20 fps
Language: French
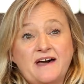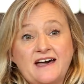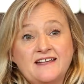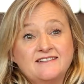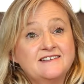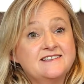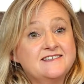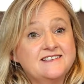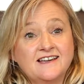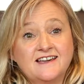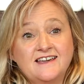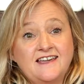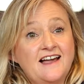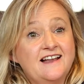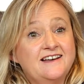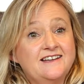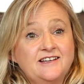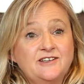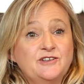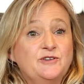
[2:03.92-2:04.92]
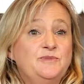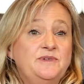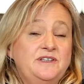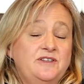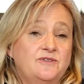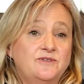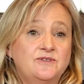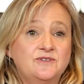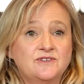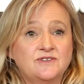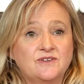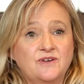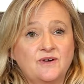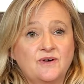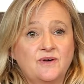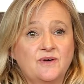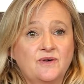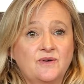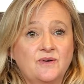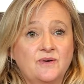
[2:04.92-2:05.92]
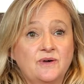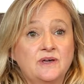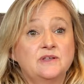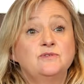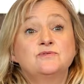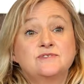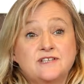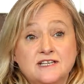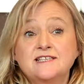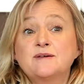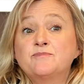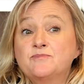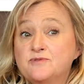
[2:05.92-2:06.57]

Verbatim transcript: pâtes, des céréales, des légumineuses, et tout ça, ça